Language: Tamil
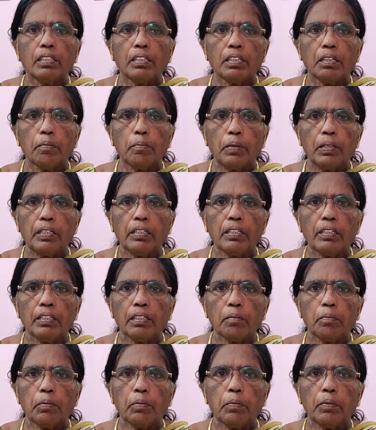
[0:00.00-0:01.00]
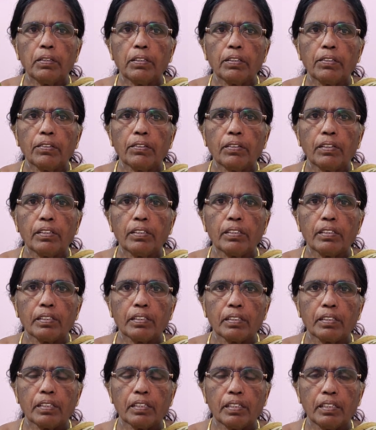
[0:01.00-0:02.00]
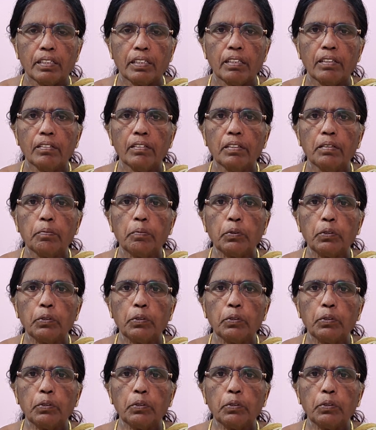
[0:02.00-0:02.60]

இந்த மாதிரி தப்பு பண்ணுறவங்களுக்கு அதாவது